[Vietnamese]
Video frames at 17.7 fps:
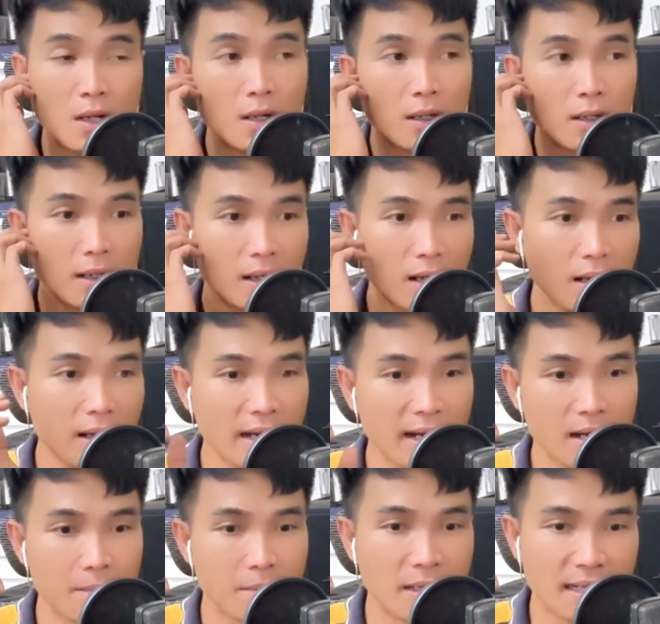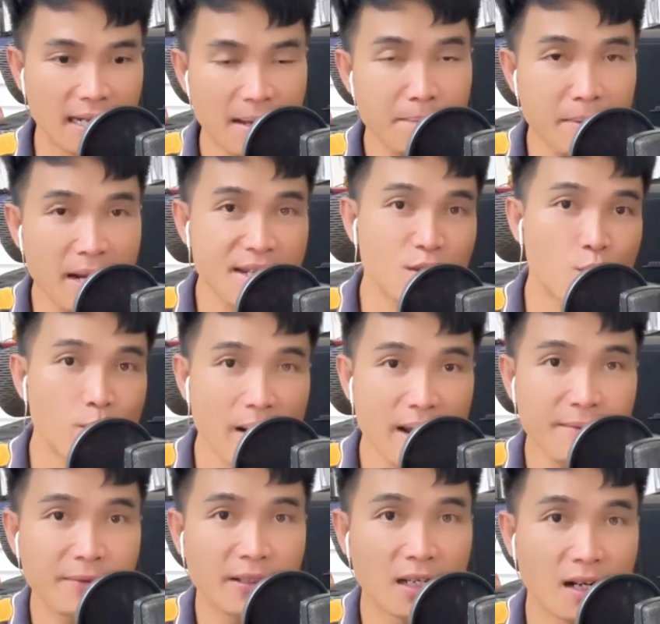đó hay là 15 chục
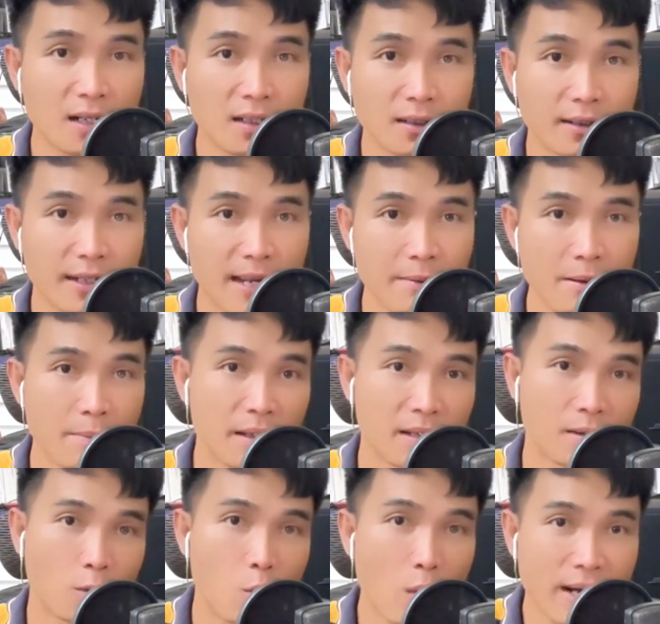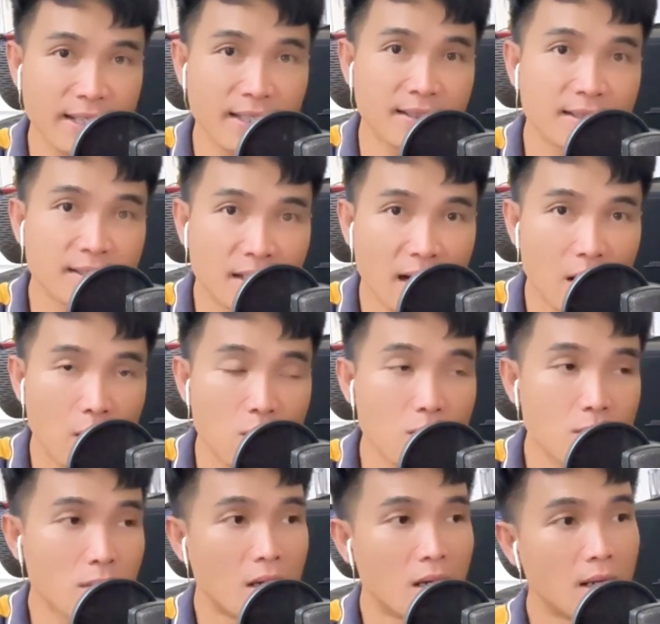mét gì đó để mà mình quay cho sân
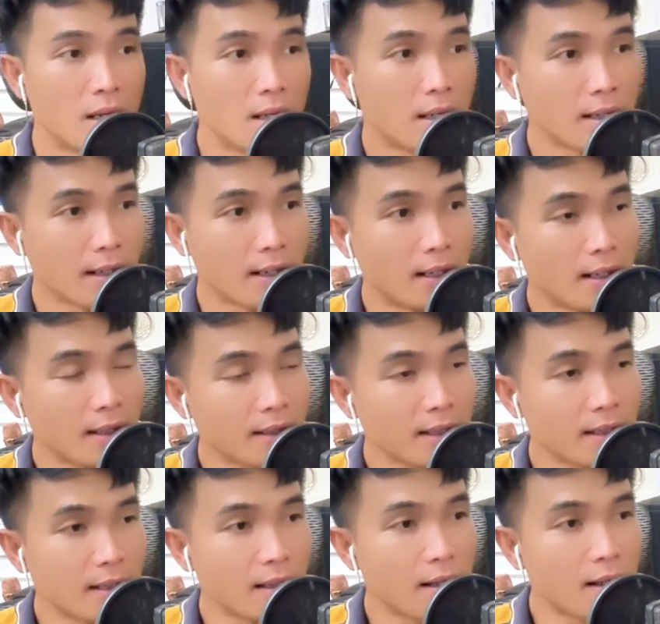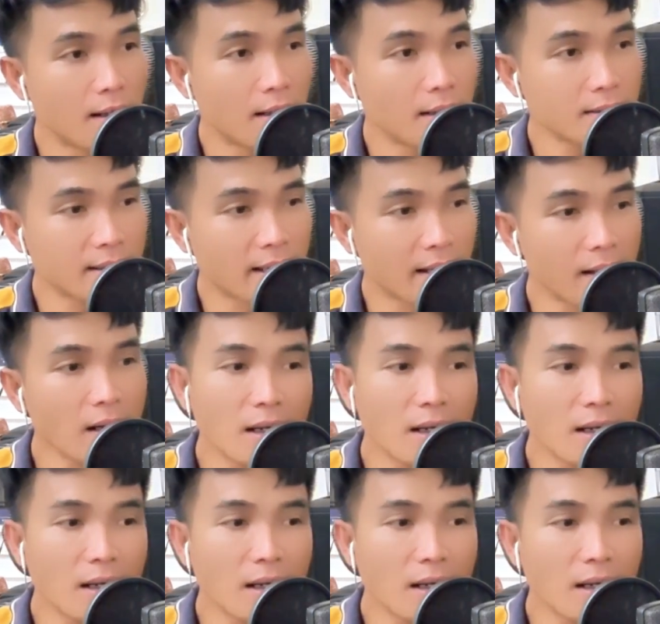khấu đó, thì nó sẽ rất